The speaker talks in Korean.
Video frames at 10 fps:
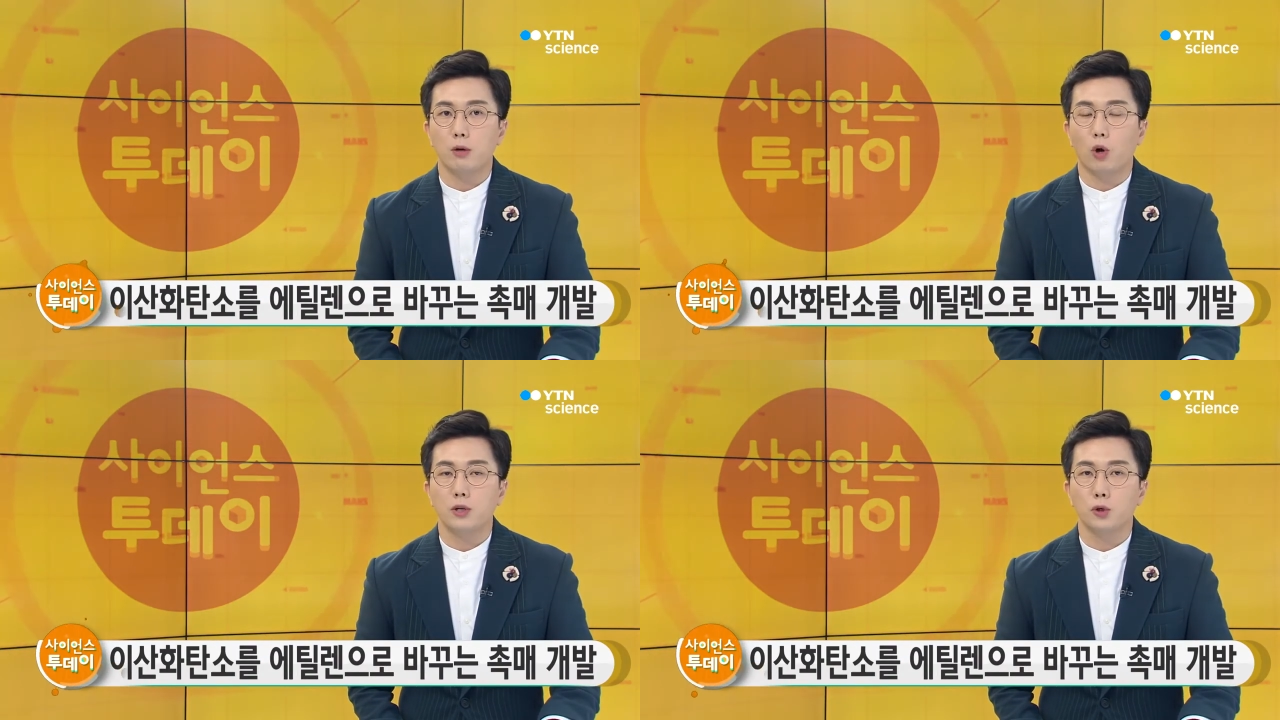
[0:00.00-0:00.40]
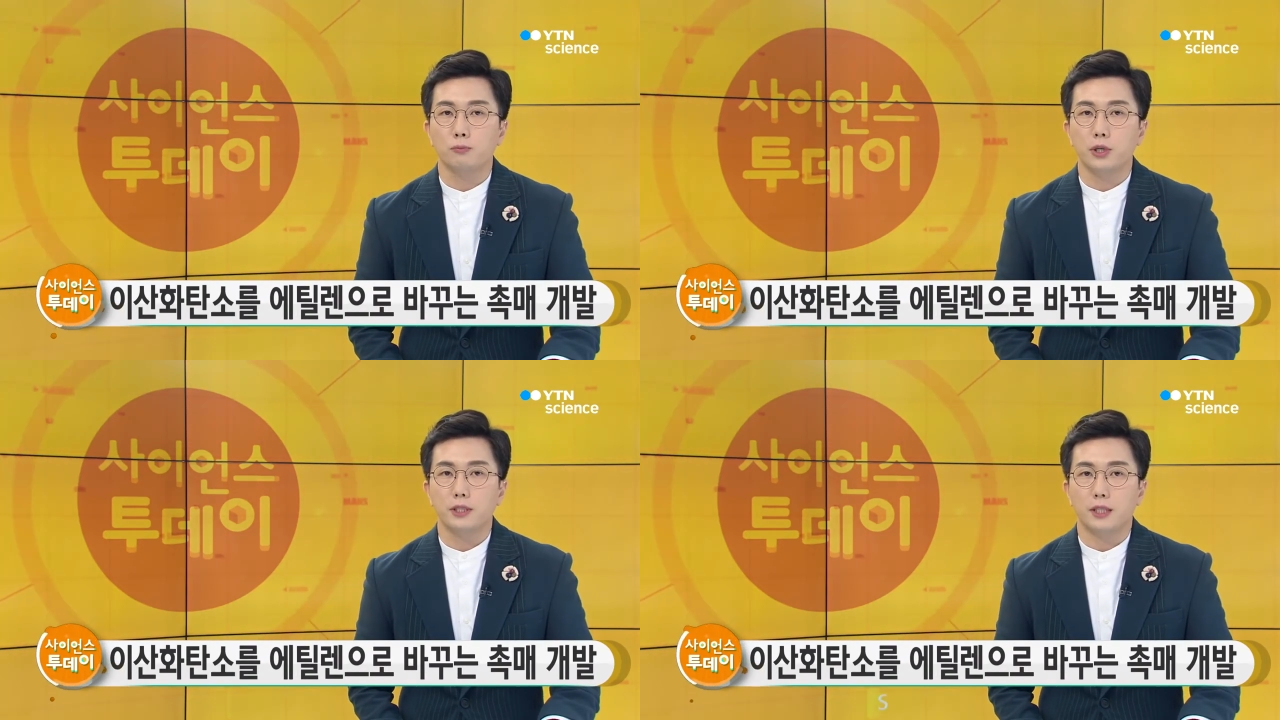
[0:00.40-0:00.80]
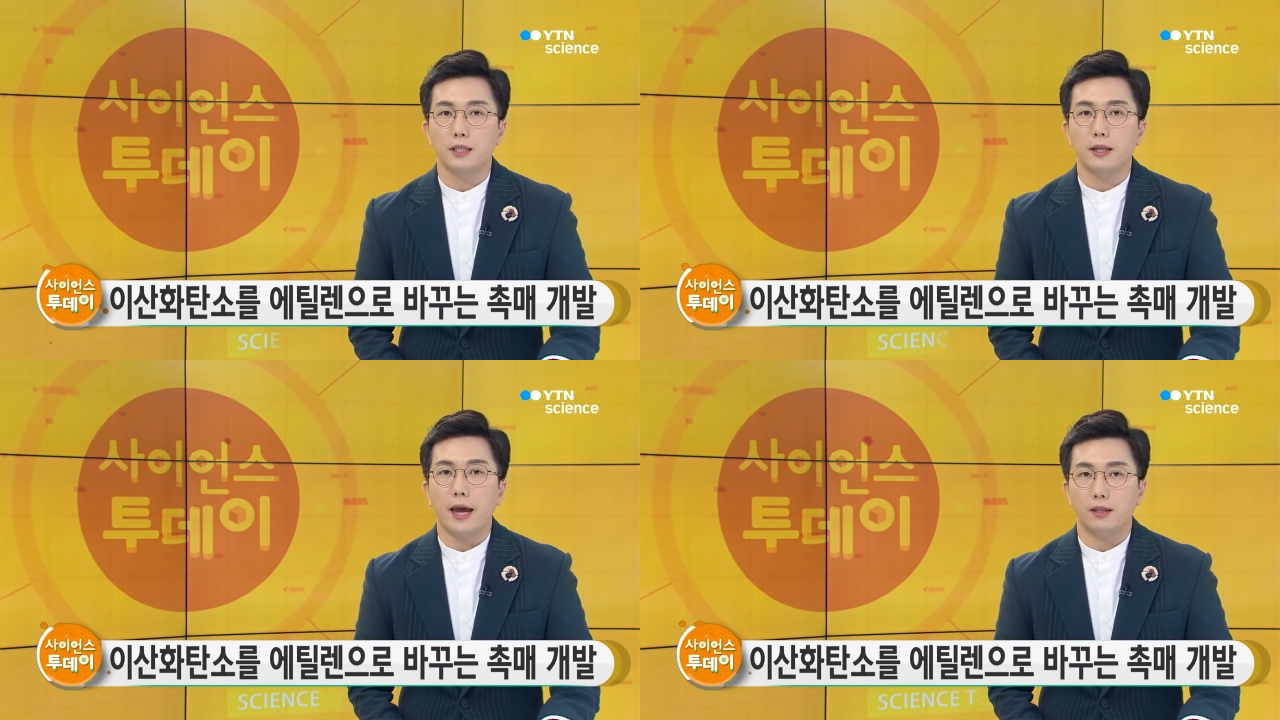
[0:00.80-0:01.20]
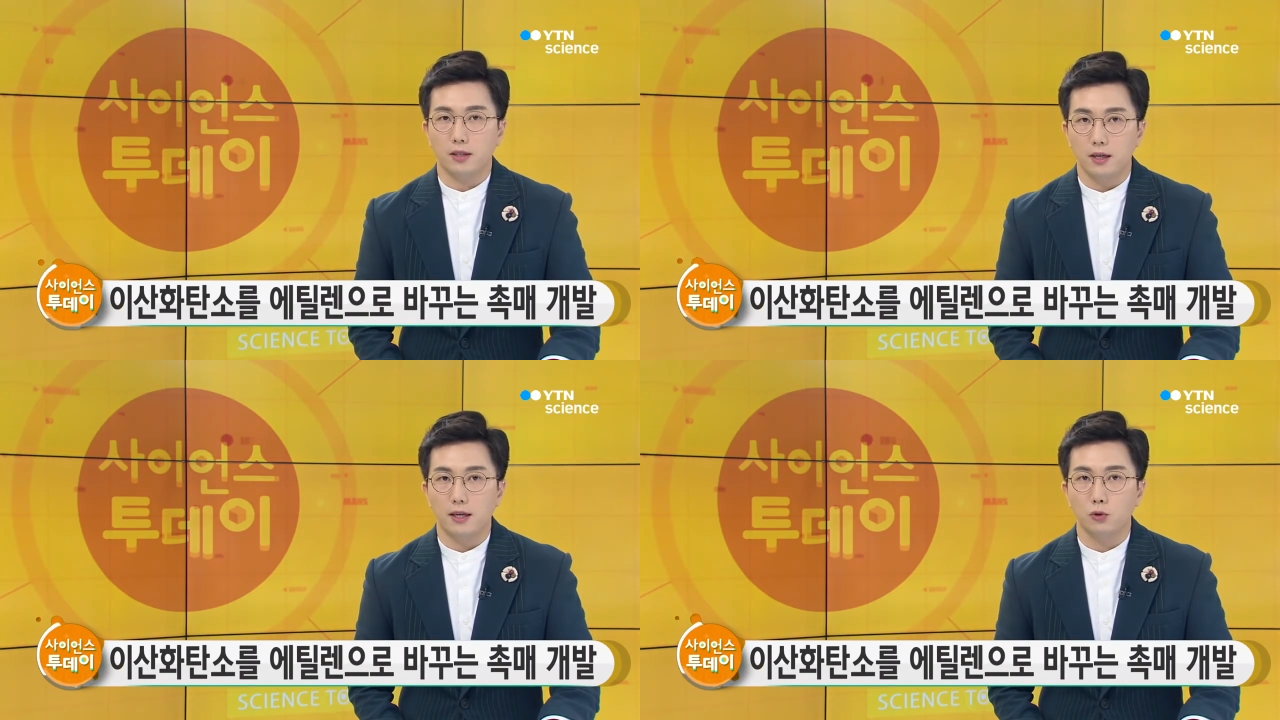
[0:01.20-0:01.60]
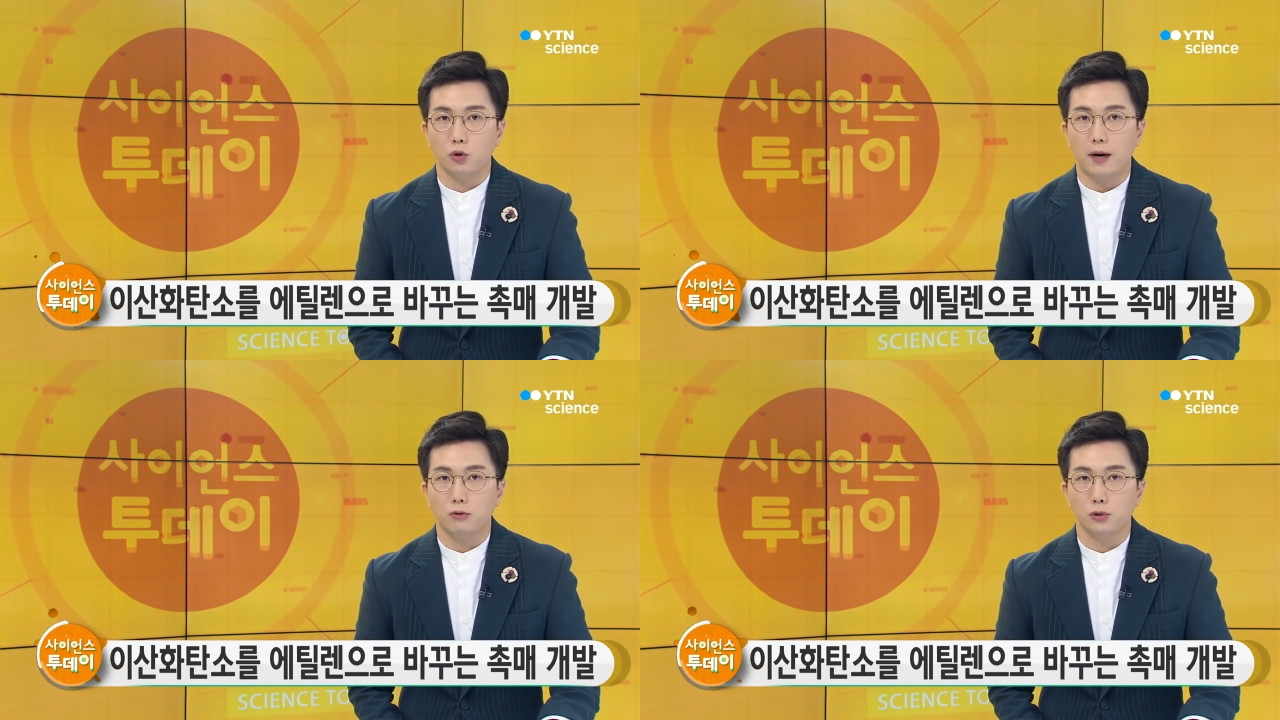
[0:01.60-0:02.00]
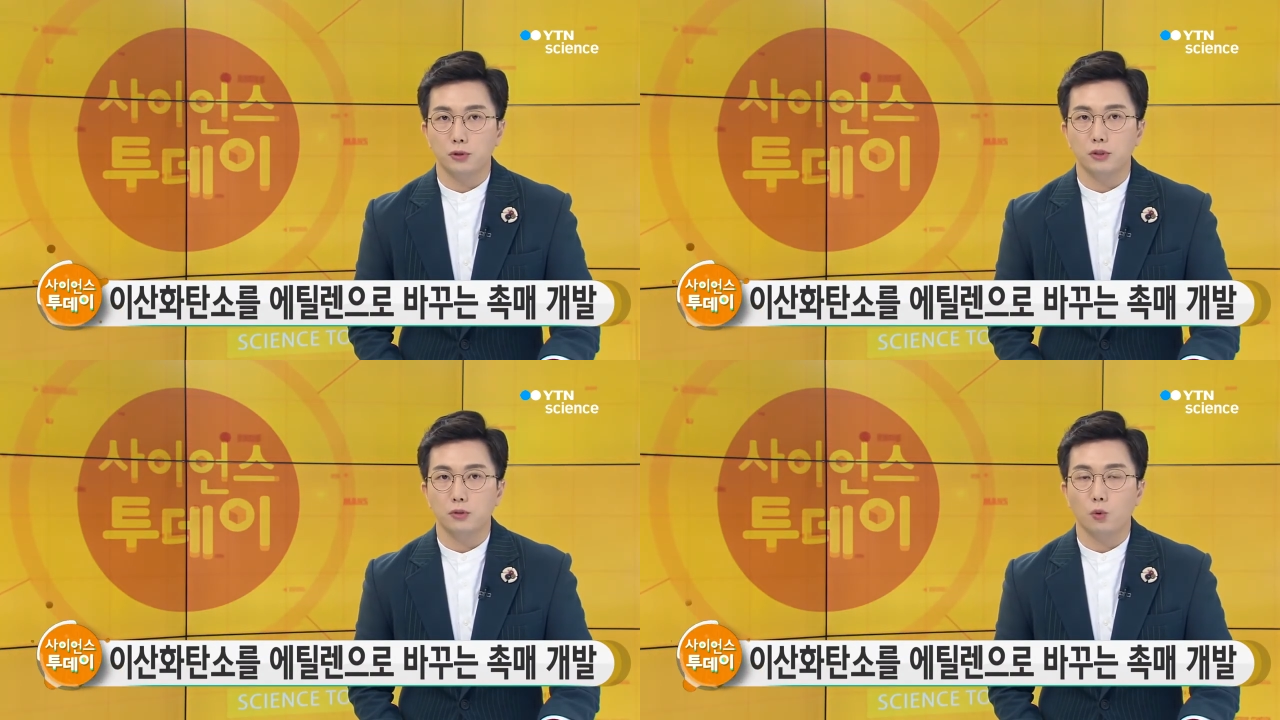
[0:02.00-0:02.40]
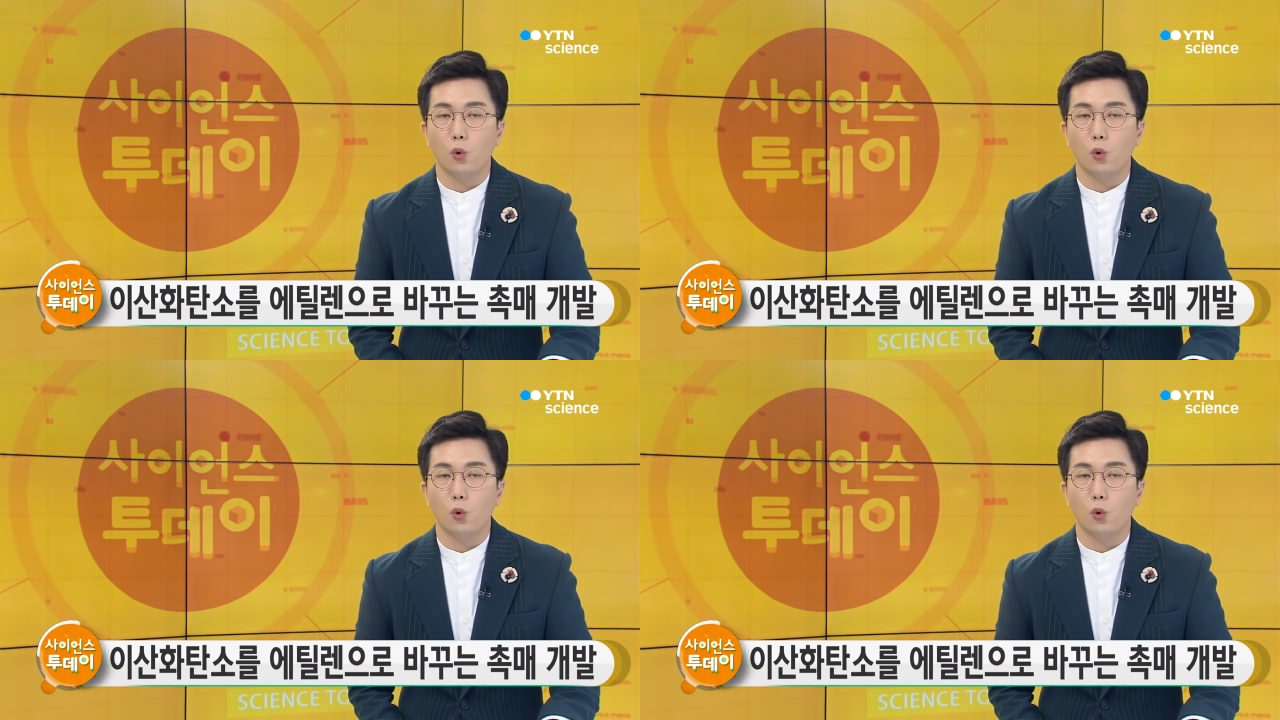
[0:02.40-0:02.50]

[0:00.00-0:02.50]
원료 물질인 에틸렌으로 바꿔주는